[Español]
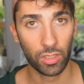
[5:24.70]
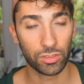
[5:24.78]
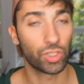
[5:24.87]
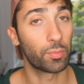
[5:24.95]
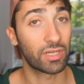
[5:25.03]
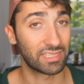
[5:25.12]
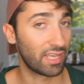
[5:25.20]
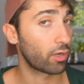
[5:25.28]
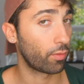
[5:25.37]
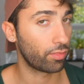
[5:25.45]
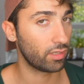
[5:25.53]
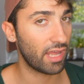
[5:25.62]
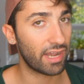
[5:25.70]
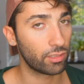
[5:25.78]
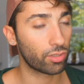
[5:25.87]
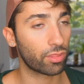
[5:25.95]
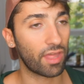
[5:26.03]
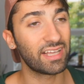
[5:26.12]
sino porque sabes cocinar,
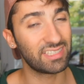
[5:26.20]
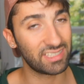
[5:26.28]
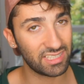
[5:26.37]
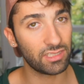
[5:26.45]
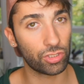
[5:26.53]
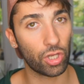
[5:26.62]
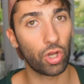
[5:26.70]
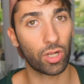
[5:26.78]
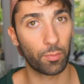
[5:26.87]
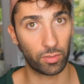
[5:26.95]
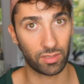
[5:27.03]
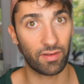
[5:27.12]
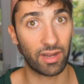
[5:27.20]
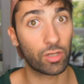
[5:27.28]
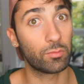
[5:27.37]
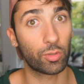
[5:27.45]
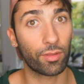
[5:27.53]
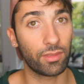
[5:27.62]
entonces hay sitios en los que puedes trabajar
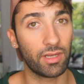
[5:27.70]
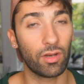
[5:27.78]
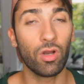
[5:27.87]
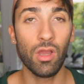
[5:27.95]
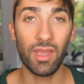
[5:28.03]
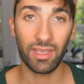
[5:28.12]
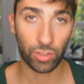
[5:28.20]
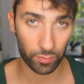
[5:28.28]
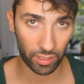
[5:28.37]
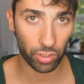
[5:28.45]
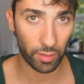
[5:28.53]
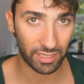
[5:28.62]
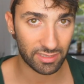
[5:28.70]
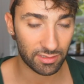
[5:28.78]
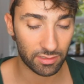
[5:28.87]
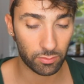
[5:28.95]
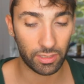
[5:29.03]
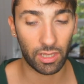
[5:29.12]
como cocinero y cobrando
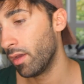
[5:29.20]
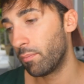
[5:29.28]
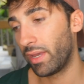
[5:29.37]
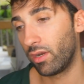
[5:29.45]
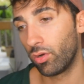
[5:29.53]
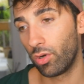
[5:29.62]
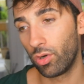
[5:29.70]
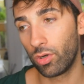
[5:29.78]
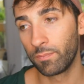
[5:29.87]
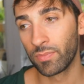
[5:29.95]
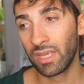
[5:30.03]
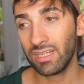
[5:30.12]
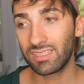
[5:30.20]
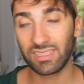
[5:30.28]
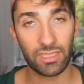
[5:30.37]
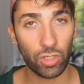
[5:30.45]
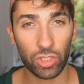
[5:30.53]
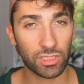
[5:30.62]
bastante bien. Pero
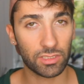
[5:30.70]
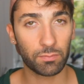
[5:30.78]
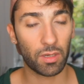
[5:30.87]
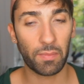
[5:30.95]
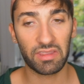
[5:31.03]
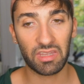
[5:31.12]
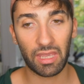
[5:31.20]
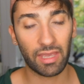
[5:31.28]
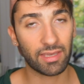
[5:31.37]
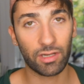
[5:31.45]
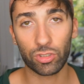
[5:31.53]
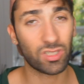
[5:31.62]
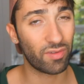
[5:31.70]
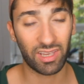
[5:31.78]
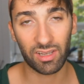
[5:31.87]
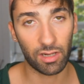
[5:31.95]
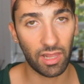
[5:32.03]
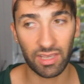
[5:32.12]
si no, si simplemente es que no sabes
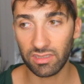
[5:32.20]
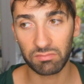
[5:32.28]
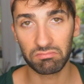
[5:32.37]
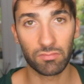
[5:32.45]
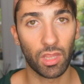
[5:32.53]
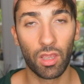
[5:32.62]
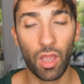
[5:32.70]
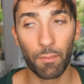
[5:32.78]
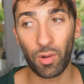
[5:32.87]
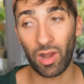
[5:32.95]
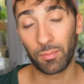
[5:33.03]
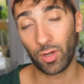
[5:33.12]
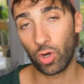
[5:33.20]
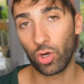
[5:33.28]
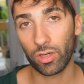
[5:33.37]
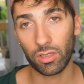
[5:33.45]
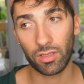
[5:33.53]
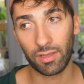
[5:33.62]
inglés y pues a lo
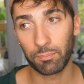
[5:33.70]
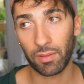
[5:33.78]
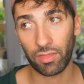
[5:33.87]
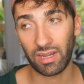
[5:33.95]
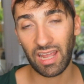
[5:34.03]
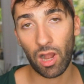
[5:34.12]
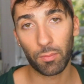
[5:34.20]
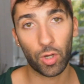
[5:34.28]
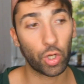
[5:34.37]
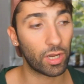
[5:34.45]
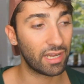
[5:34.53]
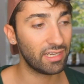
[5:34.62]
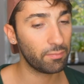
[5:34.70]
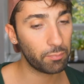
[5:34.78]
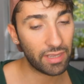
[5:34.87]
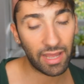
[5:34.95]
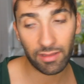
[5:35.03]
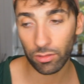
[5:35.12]
mejor empezarías a lo mejor
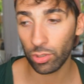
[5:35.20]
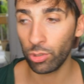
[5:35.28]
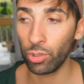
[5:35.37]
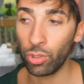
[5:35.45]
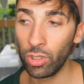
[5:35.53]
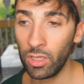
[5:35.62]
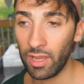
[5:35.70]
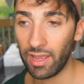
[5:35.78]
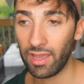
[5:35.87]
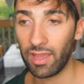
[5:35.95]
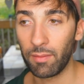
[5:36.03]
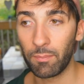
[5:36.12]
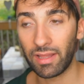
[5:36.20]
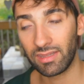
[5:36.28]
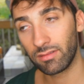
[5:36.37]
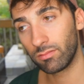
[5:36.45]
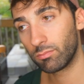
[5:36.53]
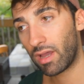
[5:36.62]
limpiando, eh, más,
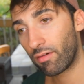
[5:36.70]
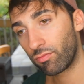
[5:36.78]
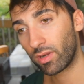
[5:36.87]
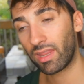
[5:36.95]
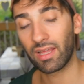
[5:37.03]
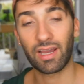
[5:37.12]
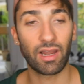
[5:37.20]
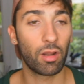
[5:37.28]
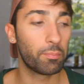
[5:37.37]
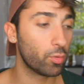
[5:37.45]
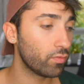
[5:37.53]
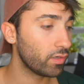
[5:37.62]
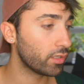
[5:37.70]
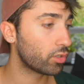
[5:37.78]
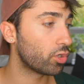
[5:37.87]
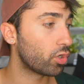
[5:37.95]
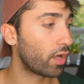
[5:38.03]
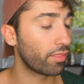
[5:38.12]
más fuera de cara al
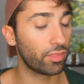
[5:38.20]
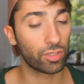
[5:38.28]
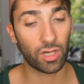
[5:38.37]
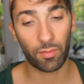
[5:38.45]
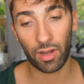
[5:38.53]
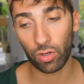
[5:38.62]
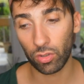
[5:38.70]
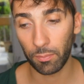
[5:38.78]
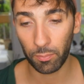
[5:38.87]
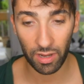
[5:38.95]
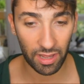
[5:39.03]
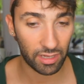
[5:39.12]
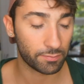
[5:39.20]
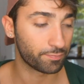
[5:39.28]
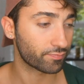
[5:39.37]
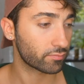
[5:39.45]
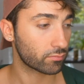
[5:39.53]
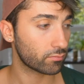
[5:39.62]
público, haciendo trabajos en plan